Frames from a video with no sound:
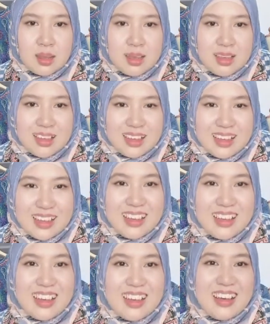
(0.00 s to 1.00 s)
yang
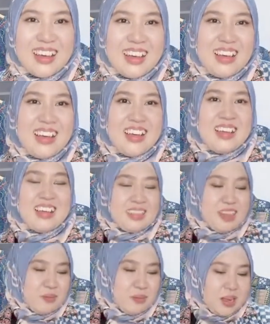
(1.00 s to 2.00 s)
rok belakang
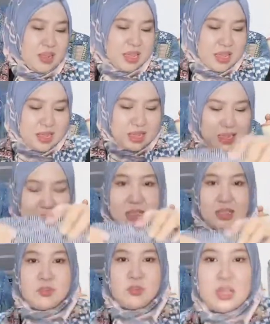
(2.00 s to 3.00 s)
yang mana ya
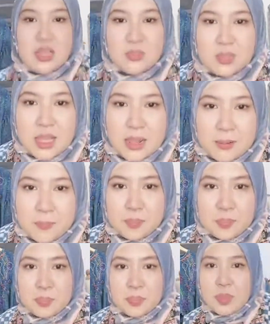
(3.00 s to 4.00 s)
sebentar sebentar minta